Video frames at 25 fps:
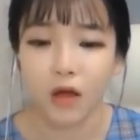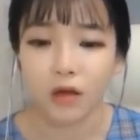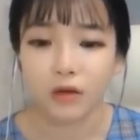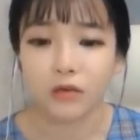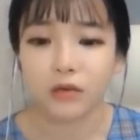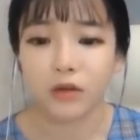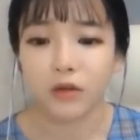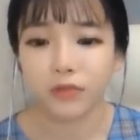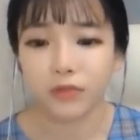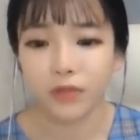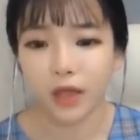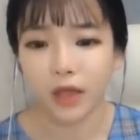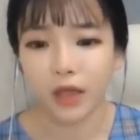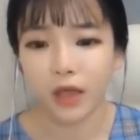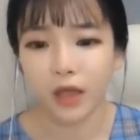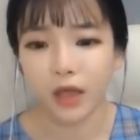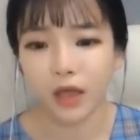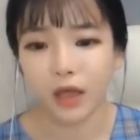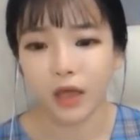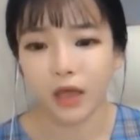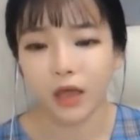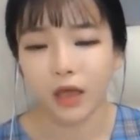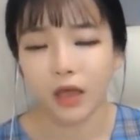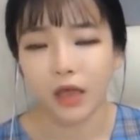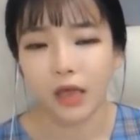
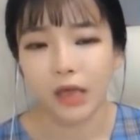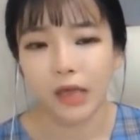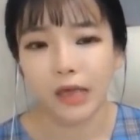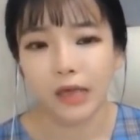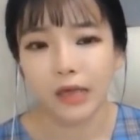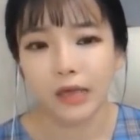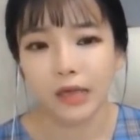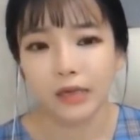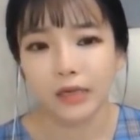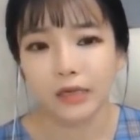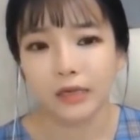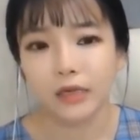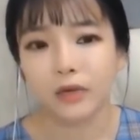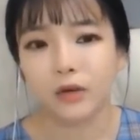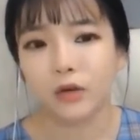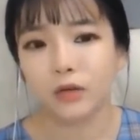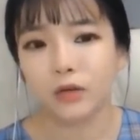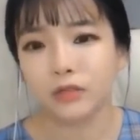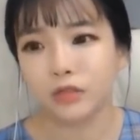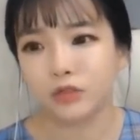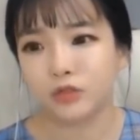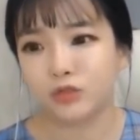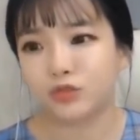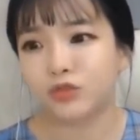그런데 이걸 이제